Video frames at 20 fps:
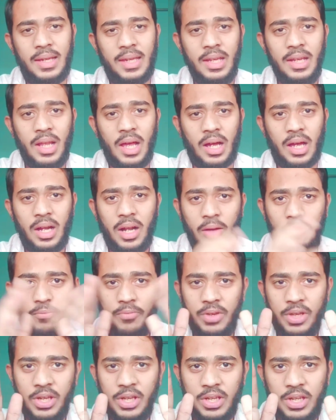लेकिन
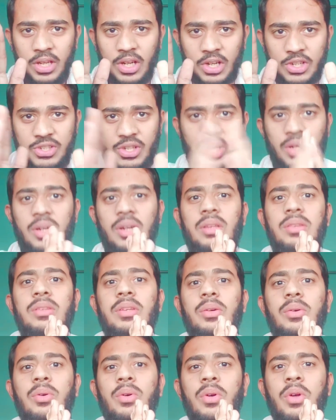अगर आप वीर की रक्षा
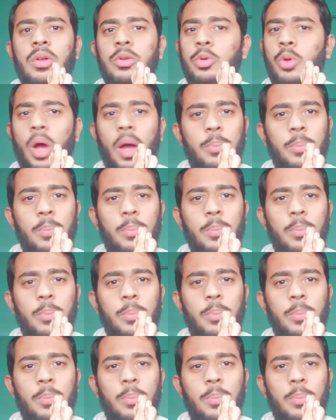करते हो